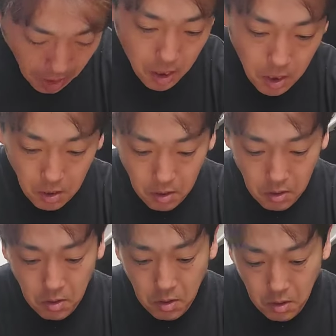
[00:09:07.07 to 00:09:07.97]
れ
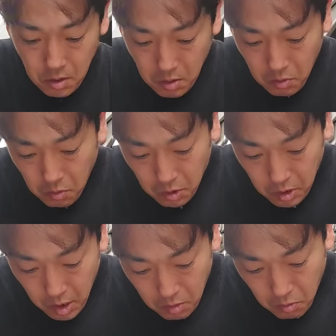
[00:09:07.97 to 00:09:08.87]
どこ行っ
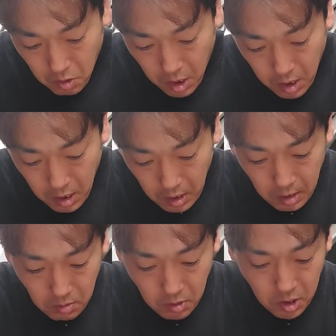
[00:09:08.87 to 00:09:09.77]
たここか。
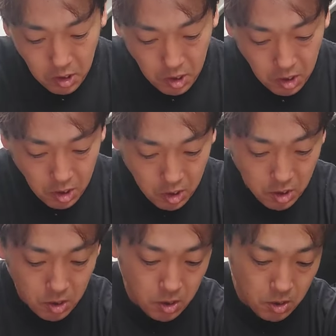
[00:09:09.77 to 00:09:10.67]
開け口。